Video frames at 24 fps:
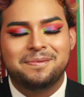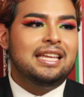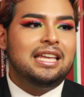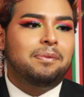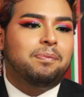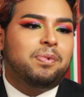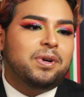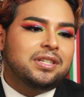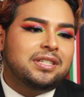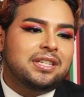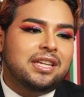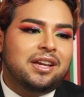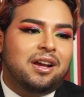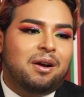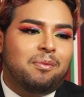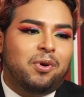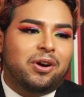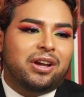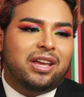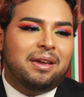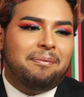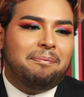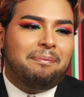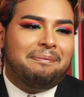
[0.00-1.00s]
Y pues sí,
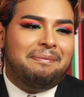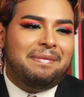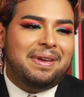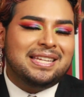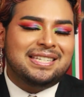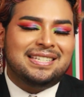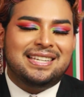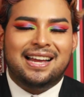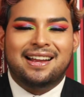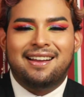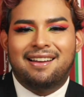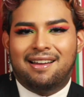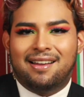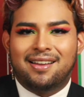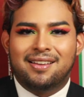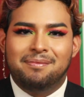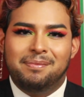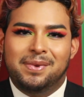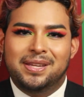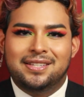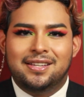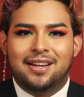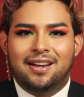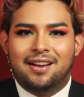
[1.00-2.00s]
como que me saca,
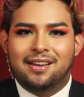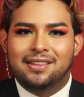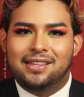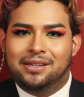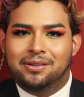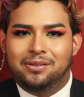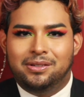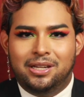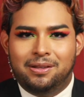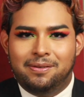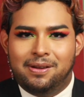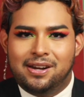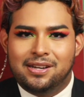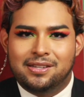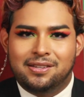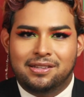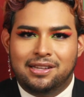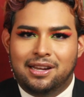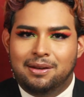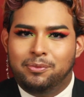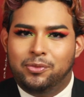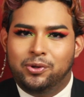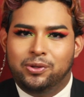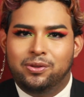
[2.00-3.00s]
me saca del universo,
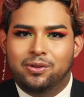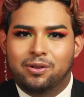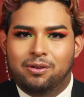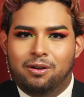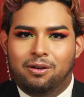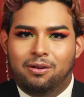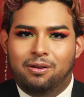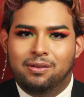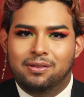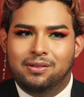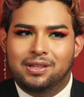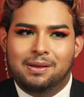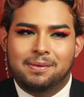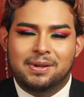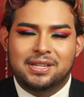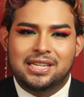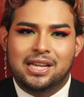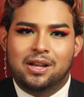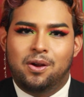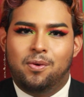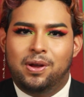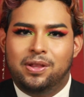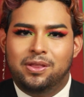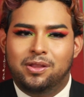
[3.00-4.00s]
del mundo de vez
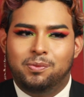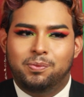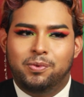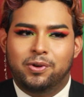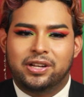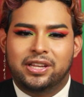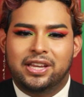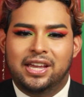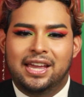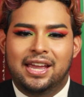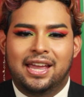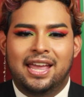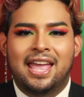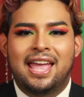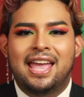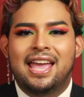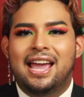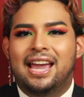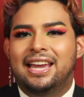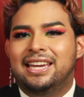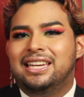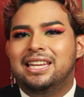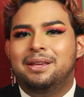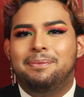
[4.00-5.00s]
en cuando, porque
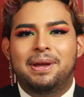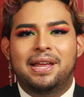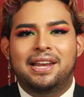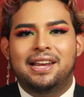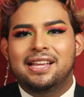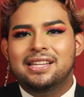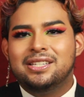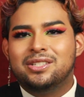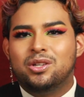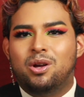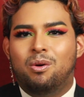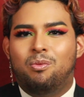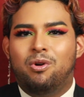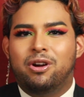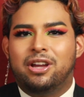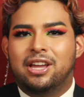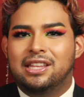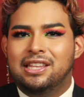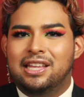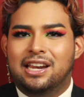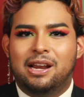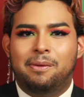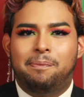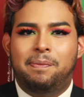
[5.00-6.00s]
hay niveles como que
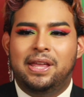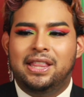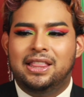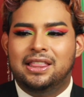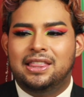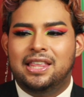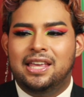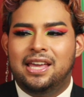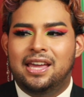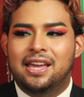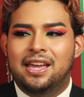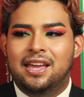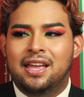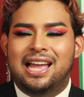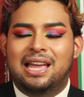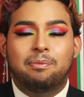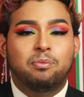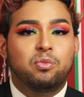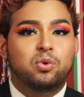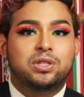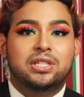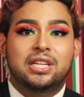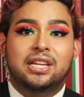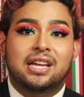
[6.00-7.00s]
de repente hay
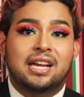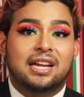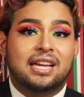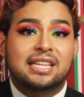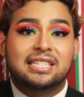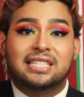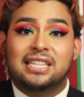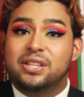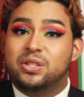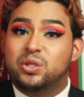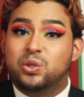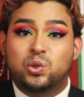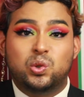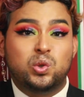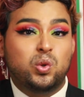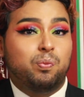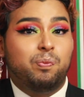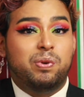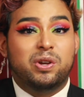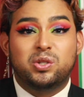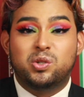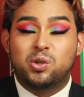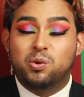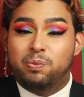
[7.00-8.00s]
música que está
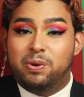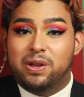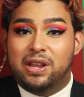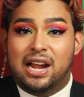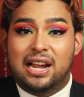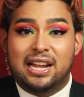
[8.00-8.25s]
súper, súper